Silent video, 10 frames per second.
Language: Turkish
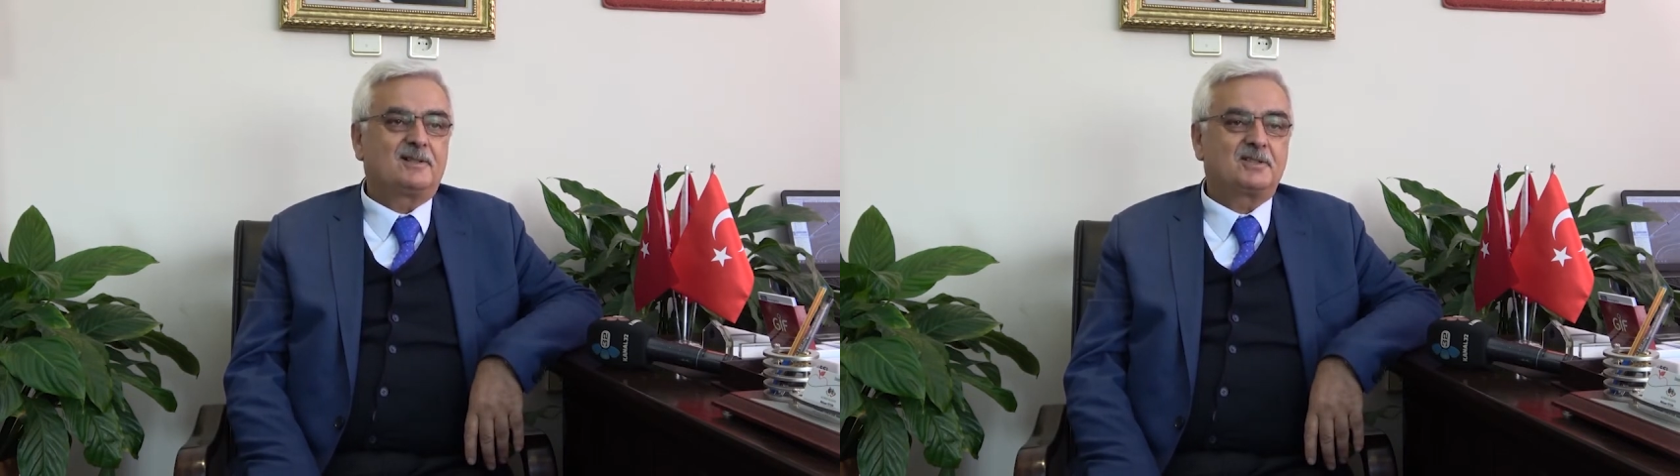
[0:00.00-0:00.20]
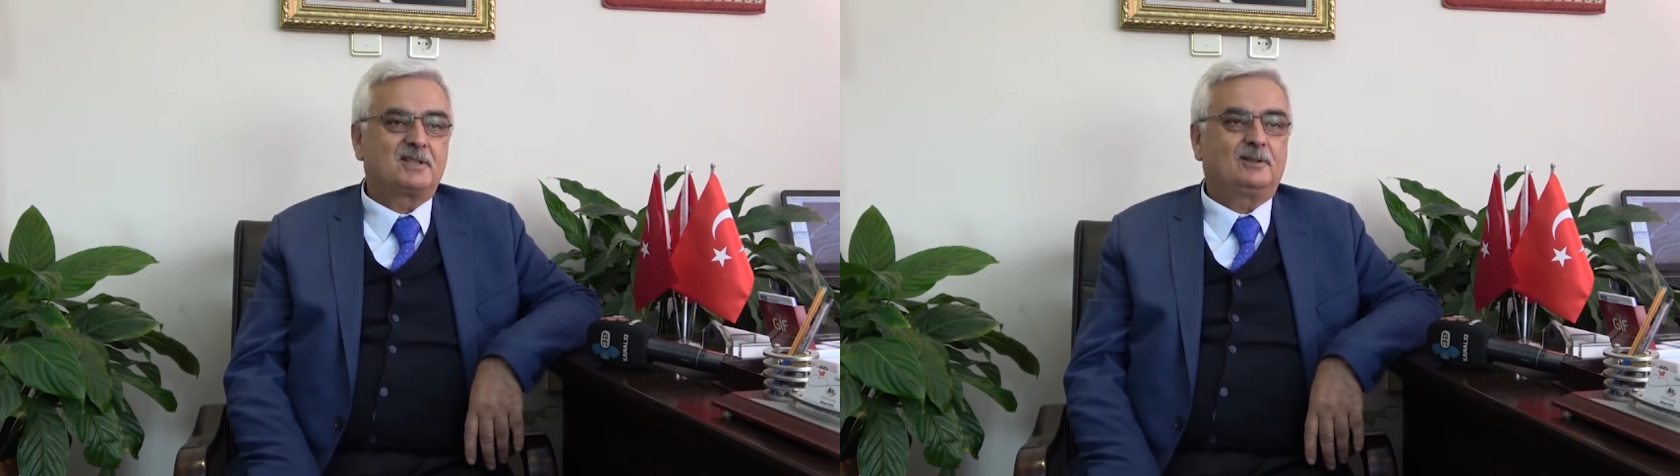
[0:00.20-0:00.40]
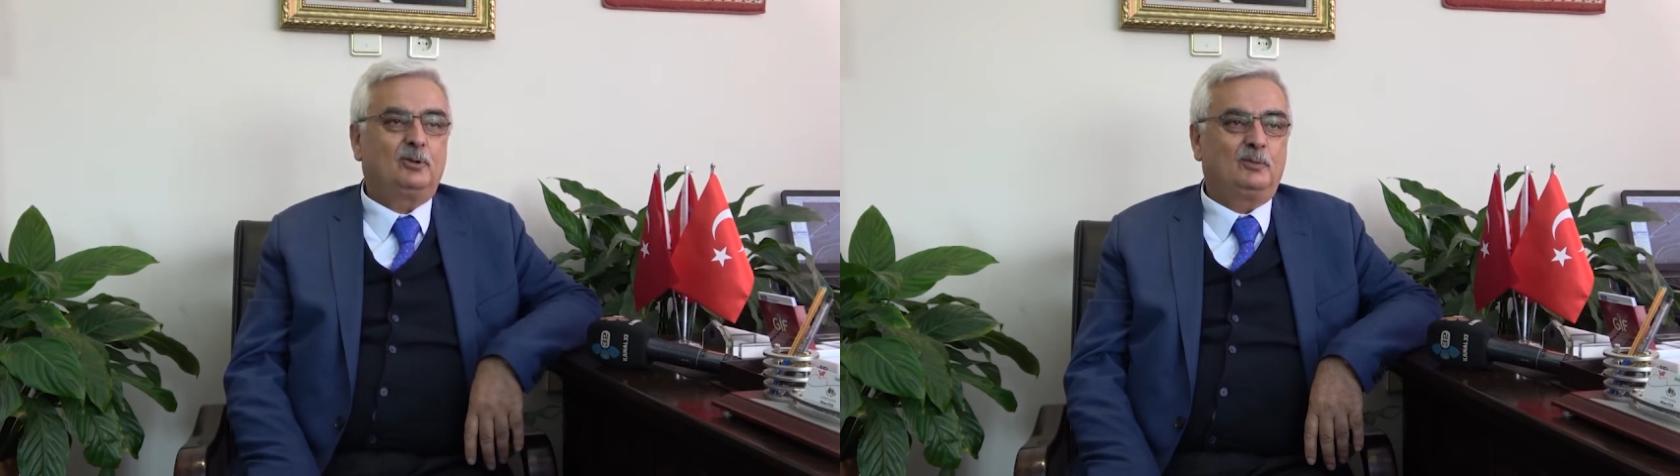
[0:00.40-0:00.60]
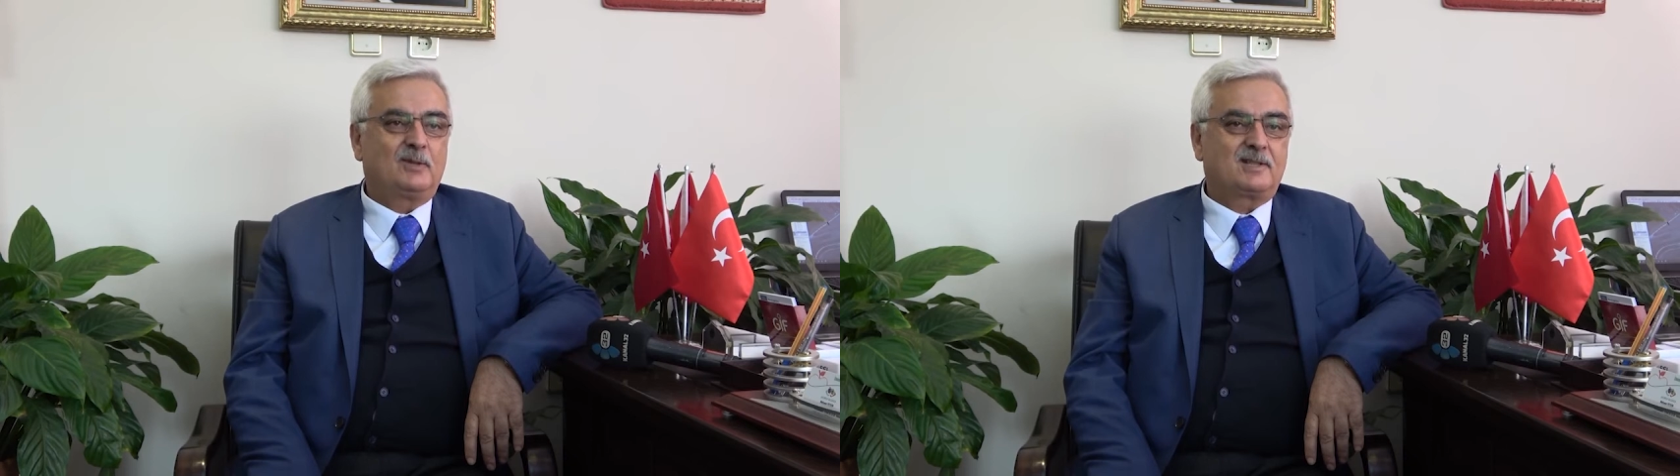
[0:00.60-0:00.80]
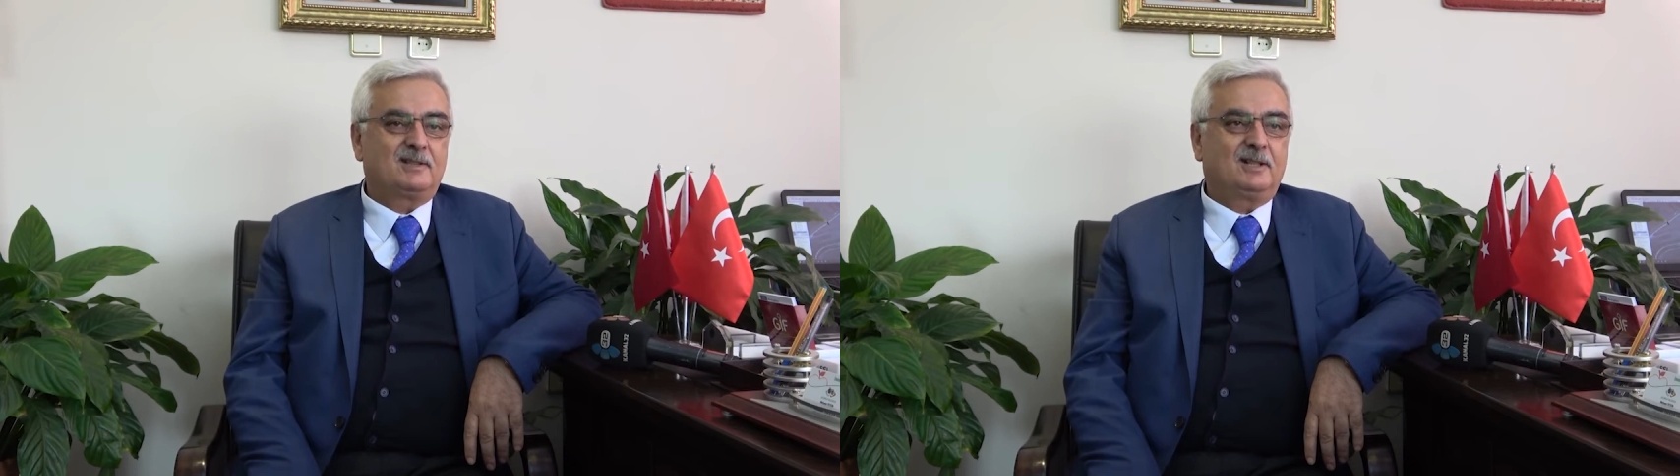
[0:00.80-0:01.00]
kısıtlı
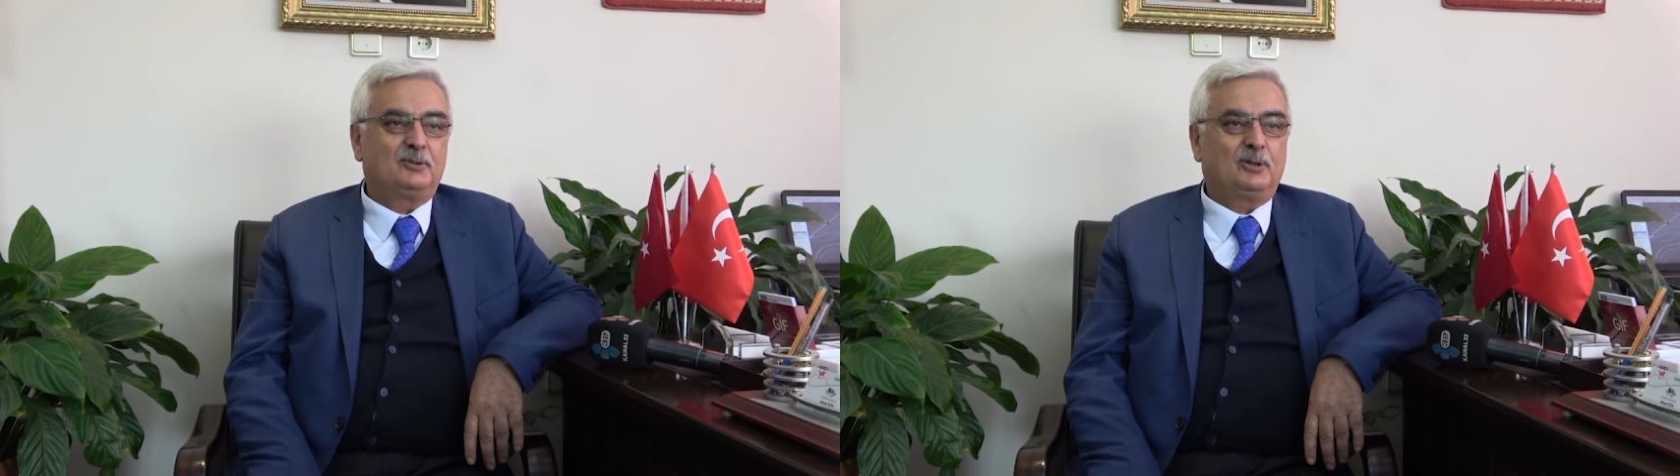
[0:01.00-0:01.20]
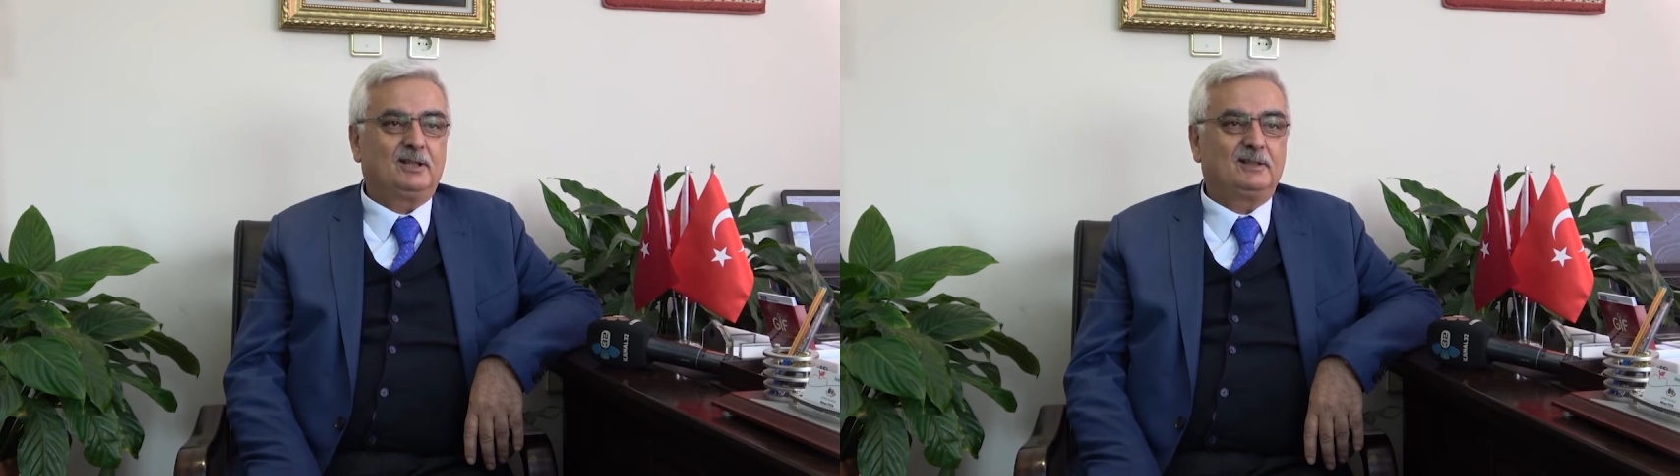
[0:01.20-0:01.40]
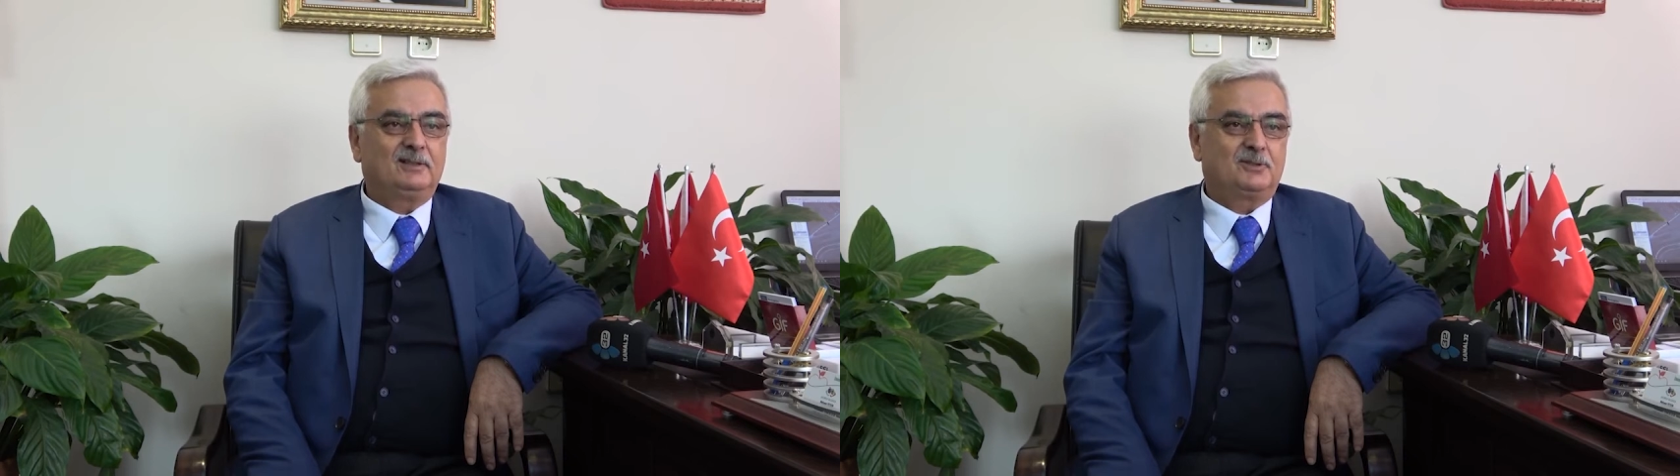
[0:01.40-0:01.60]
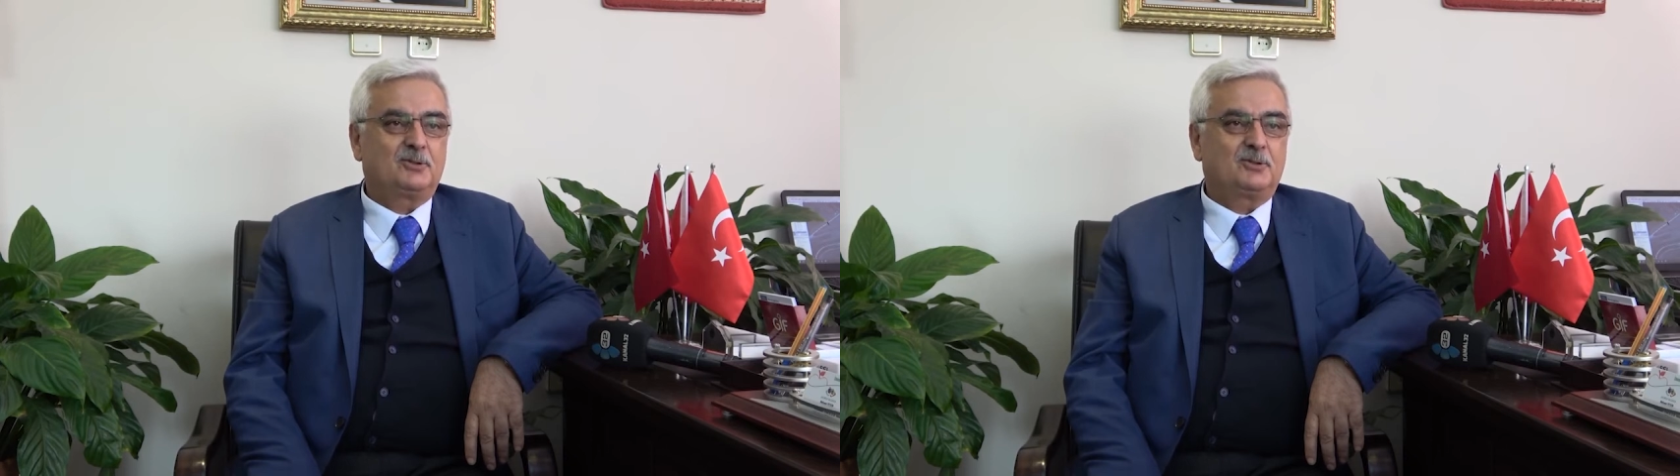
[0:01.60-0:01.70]
olmasından dolayı